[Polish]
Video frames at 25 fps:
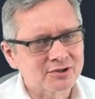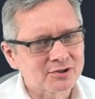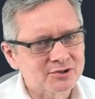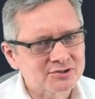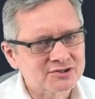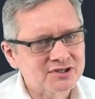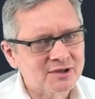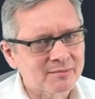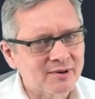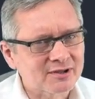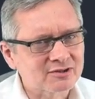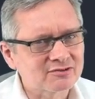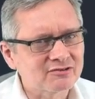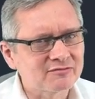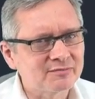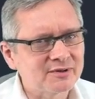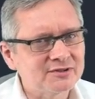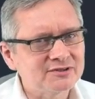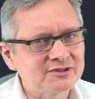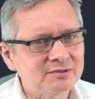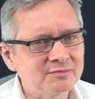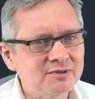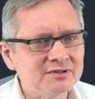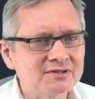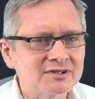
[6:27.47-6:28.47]
takiego schematu w
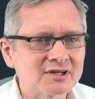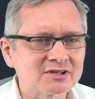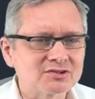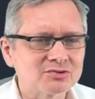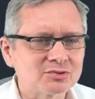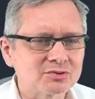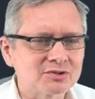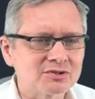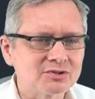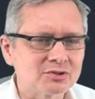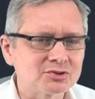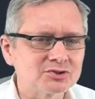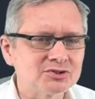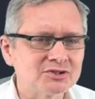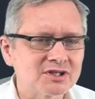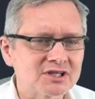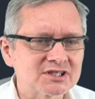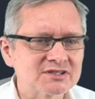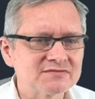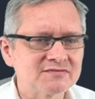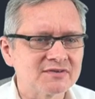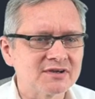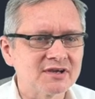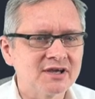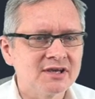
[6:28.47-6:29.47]
Mentimeter, który nosi
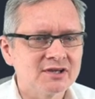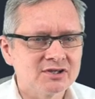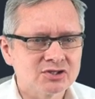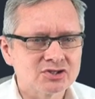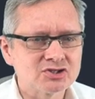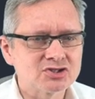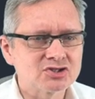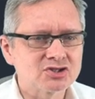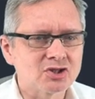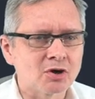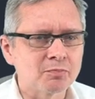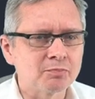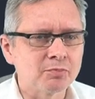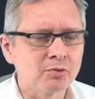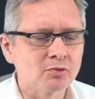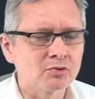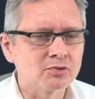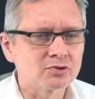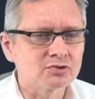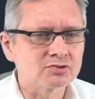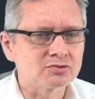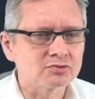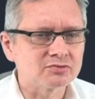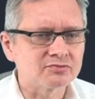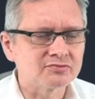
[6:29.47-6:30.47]
nazwę 100
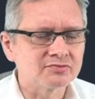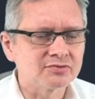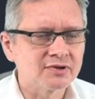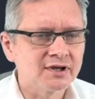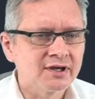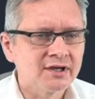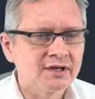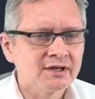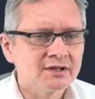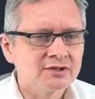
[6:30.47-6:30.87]
punktów.